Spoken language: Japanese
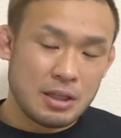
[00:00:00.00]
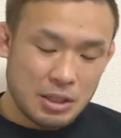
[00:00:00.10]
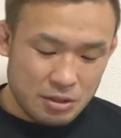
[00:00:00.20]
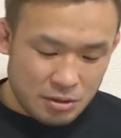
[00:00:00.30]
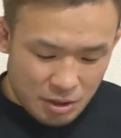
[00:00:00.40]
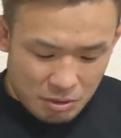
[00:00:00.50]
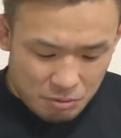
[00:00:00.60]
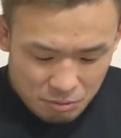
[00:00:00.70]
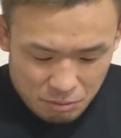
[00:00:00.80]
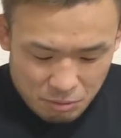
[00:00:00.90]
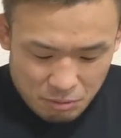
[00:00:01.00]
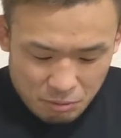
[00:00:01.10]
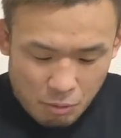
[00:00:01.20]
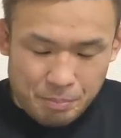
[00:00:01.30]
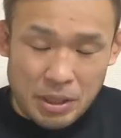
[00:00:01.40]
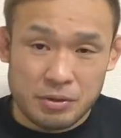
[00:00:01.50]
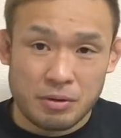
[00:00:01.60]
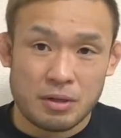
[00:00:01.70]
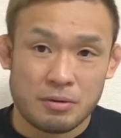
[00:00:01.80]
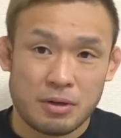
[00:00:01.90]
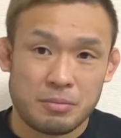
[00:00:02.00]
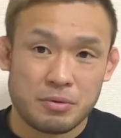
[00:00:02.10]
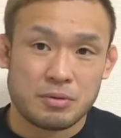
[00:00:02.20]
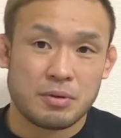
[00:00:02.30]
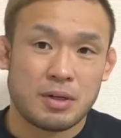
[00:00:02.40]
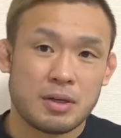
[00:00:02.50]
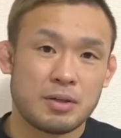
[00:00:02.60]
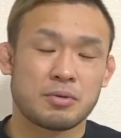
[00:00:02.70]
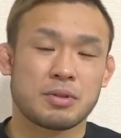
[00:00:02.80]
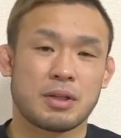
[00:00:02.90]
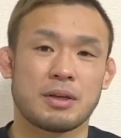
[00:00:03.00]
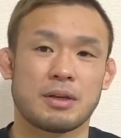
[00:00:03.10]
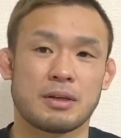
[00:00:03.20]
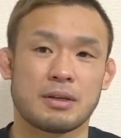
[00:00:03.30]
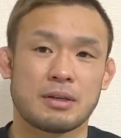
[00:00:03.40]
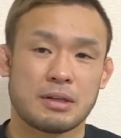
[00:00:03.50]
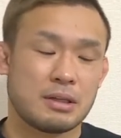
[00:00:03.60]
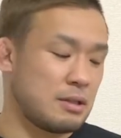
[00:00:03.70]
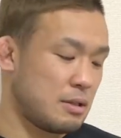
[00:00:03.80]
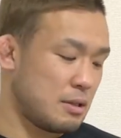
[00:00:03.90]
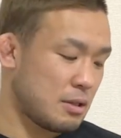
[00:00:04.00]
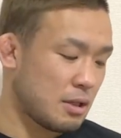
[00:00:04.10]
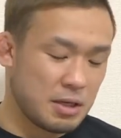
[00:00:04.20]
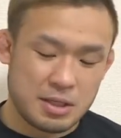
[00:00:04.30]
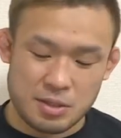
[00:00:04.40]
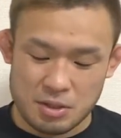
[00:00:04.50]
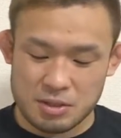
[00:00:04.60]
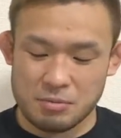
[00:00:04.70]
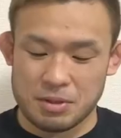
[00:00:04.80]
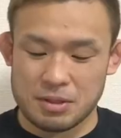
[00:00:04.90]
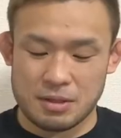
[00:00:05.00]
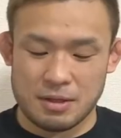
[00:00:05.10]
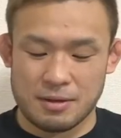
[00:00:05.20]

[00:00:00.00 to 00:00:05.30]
できるだけこうコンパクトなのが僕は良くて、だから S にしてます